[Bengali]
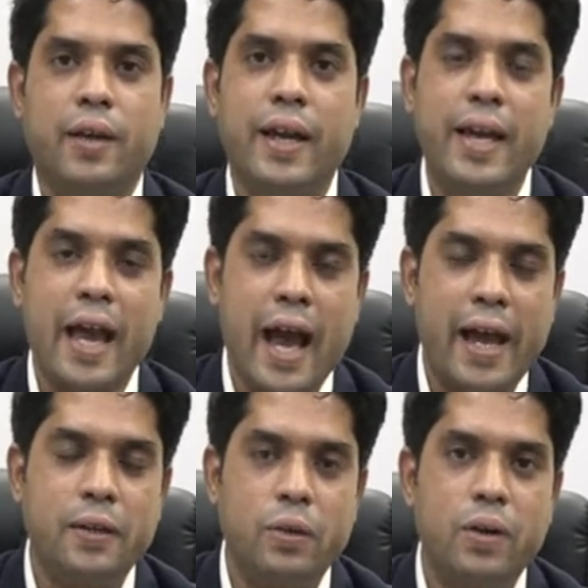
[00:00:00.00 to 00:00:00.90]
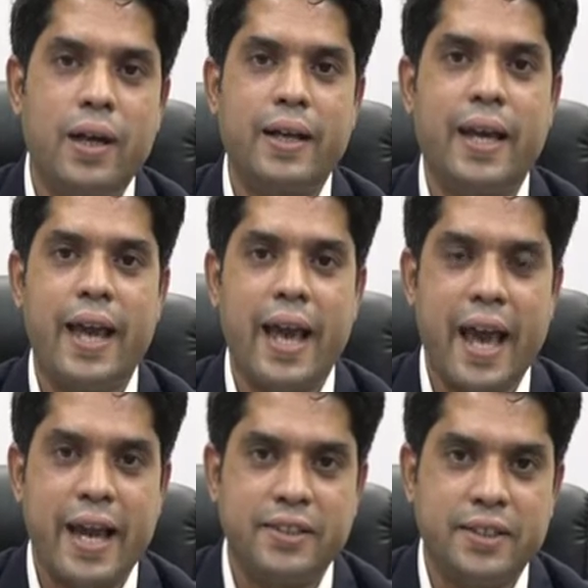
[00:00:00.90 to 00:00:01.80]
এই আইনগুলোকে
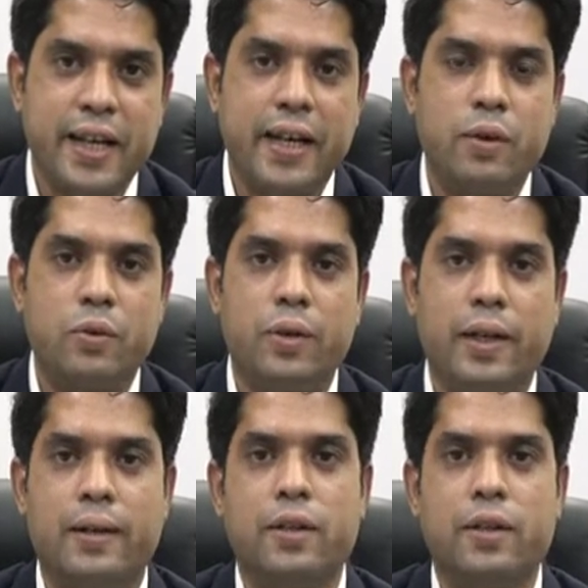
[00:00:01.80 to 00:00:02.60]
এক জায়গায় করে